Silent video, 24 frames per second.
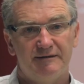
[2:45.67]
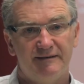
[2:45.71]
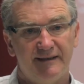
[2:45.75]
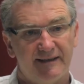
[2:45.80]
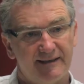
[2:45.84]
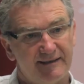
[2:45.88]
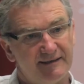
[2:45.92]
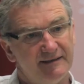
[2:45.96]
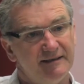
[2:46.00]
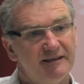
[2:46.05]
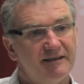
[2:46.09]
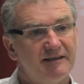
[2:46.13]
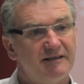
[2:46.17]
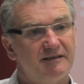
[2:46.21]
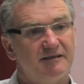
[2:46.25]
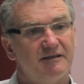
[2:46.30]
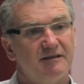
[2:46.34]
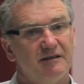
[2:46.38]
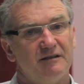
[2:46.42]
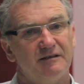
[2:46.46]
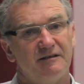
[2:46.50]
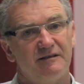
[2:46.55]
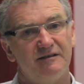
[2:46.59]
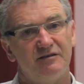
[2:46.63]

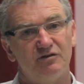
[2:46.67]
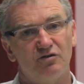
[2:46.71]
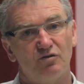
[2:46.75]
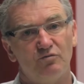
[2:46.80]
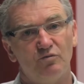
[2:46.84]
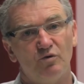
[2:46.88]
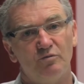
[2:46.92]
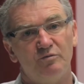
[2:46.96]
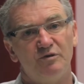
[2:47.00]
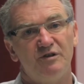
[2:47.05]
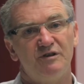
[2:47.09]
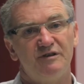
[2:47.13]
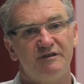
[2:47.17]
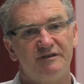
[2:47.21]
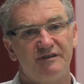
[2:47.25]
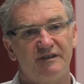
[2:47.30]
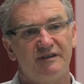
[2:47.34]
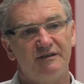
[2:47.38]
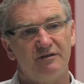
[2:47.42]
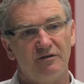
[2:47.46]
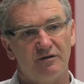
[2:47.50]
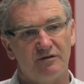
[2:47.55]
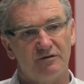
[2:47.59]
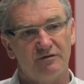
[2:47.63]
techniques, qui sont
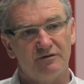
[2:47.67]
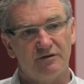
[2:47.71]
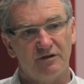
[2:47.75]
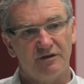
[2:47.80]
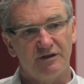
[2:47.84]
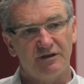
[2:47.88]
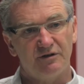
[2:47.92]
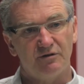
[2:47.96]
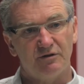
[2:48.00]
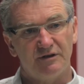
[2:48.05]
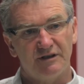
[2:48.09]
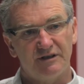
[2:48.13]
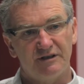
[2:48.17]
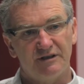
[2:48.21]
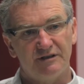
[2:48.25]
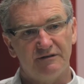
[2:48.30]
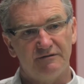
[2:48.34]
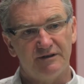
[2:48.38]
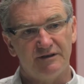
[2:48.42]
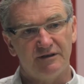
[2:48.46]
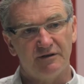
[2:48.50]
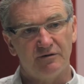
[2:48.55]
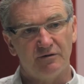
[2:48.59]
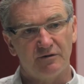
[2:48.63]
mobilisées dans les
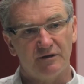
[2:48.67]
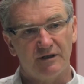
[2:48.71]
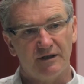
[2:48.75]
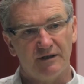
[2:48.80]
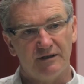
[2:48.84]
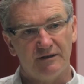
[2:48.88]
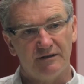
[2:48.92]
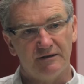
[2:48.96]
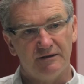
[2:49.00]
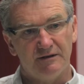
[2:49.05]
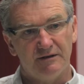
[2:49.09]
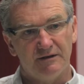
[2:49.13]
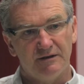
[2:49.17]
collectivités locales.